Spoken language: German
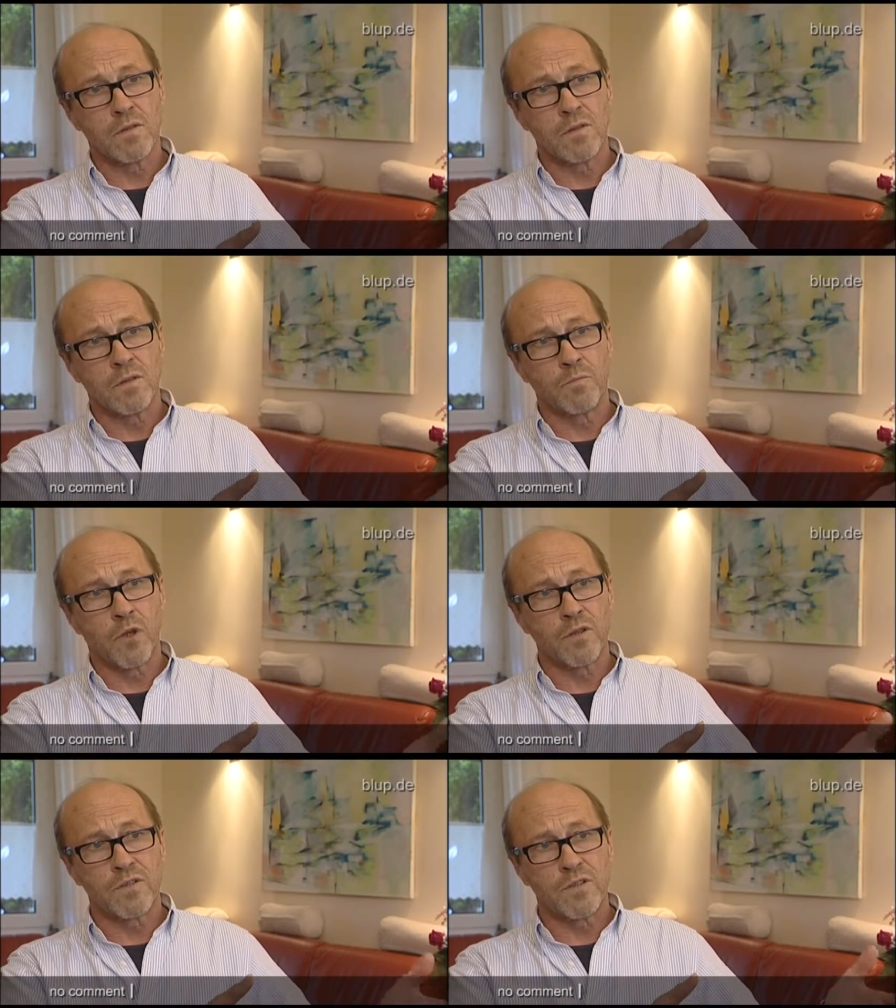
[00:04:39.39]
Und
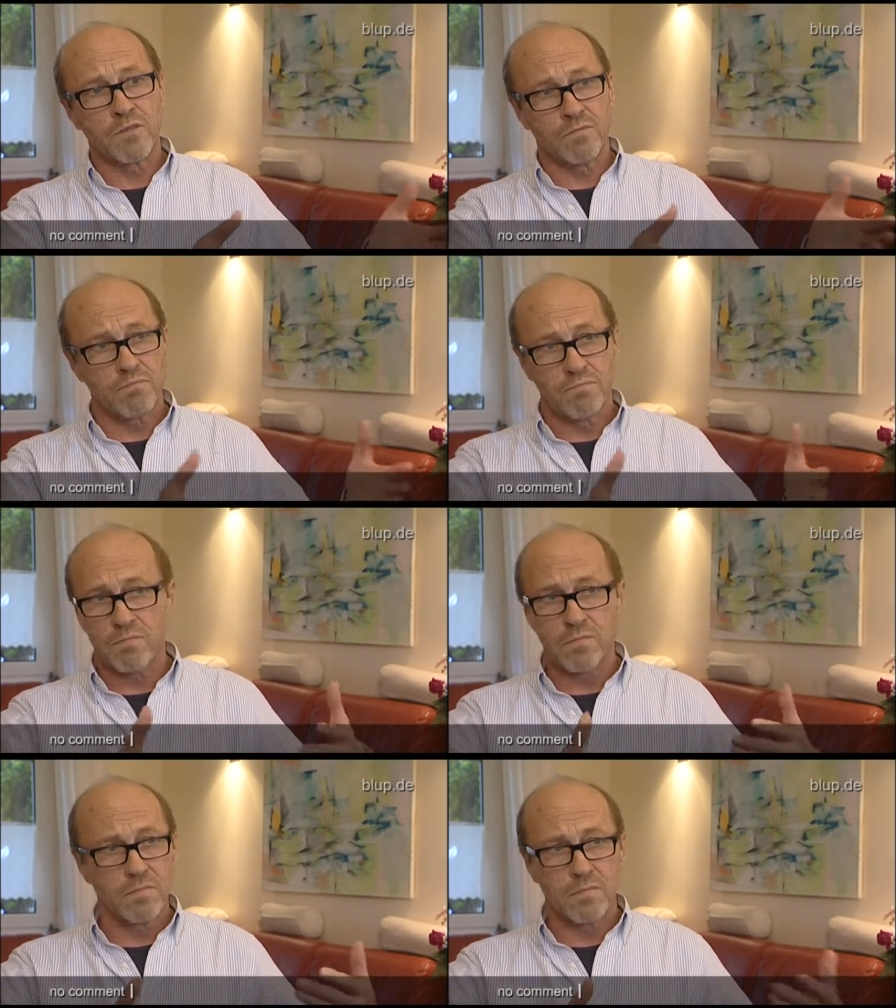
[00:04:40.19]
plötzlich
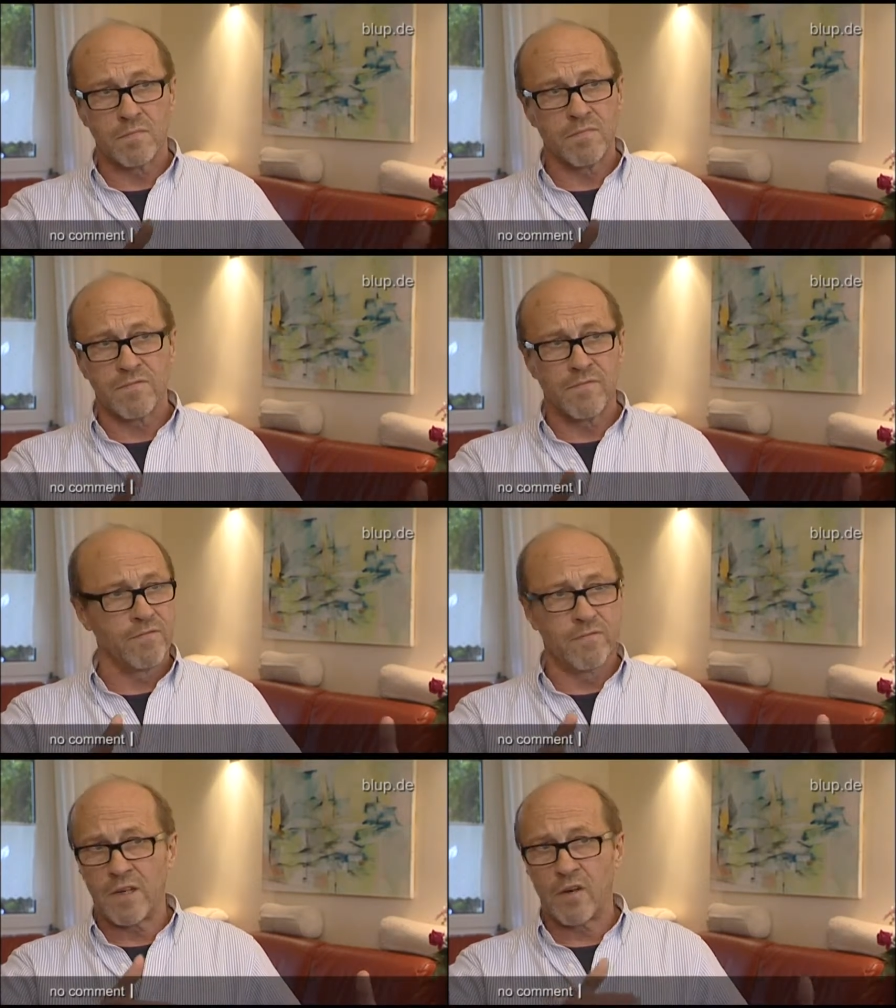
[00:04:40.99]

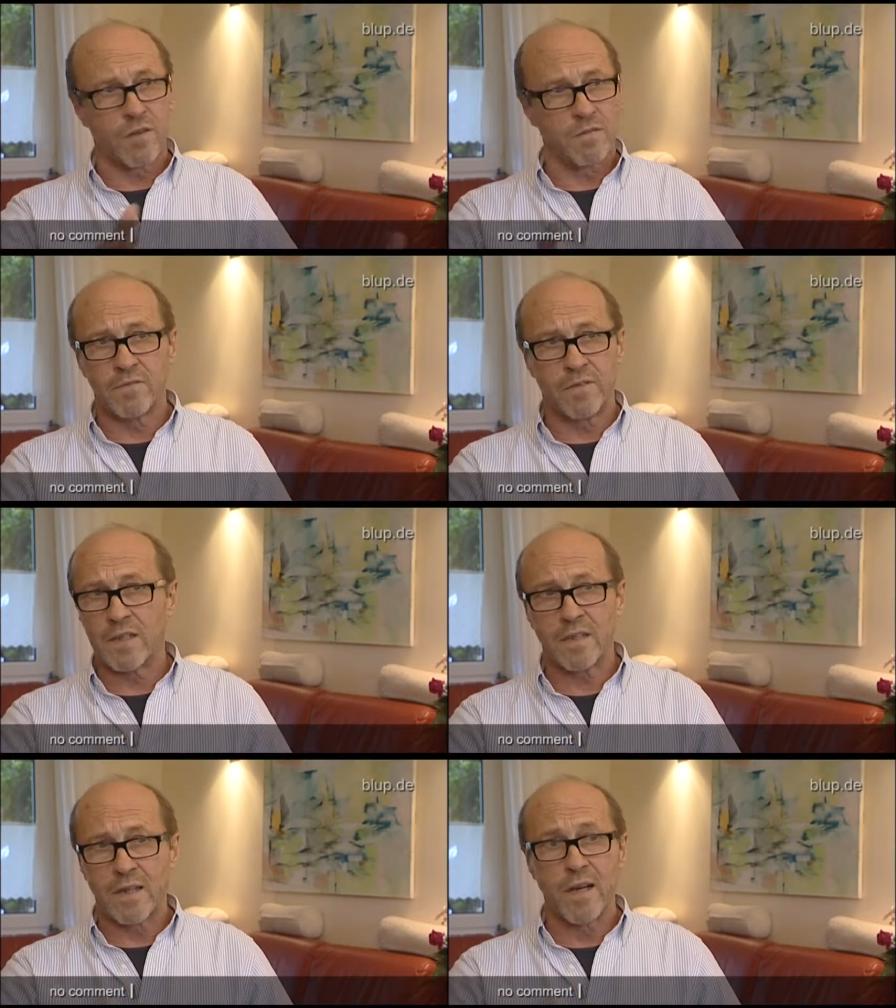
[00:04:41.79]
war, auch,
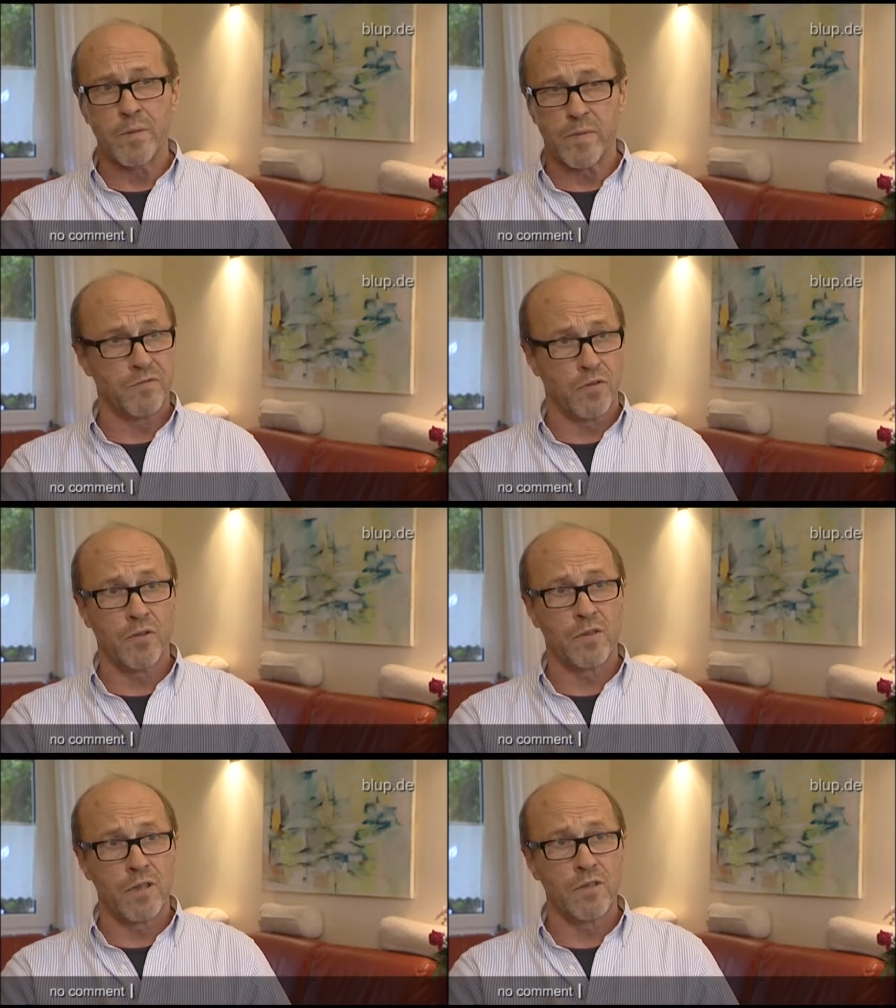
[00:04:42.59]
war keiner mehr
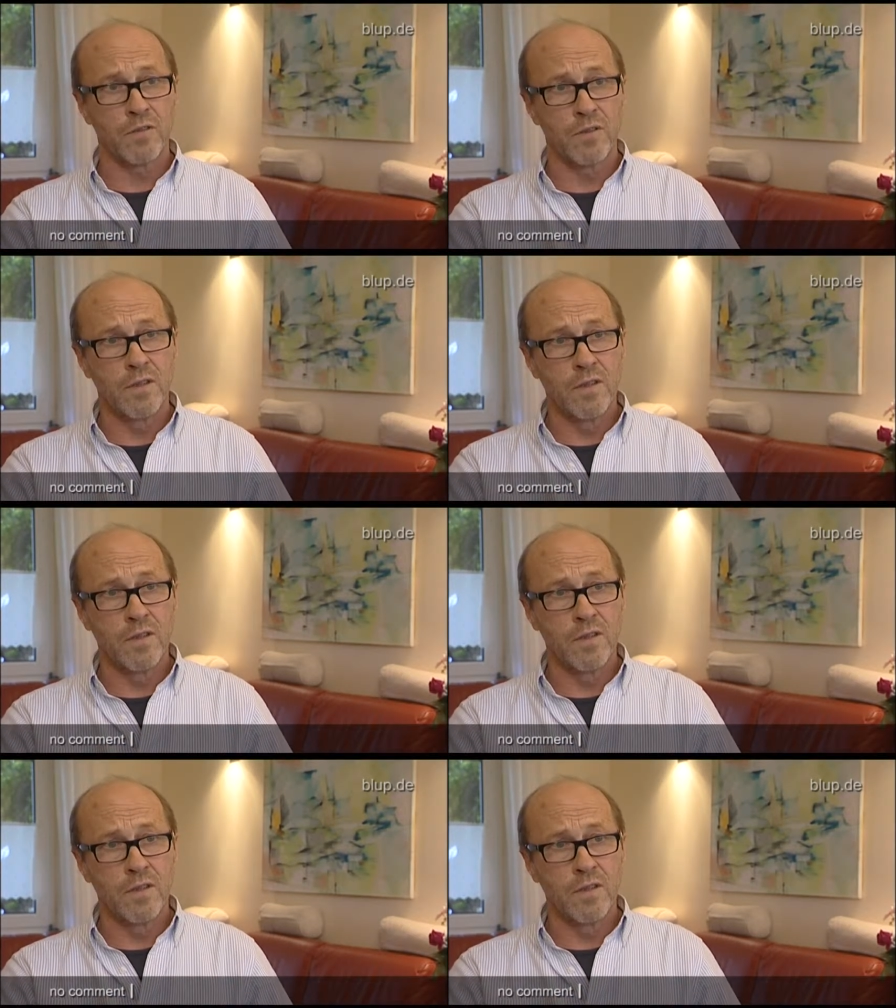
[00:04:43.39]
freundlich.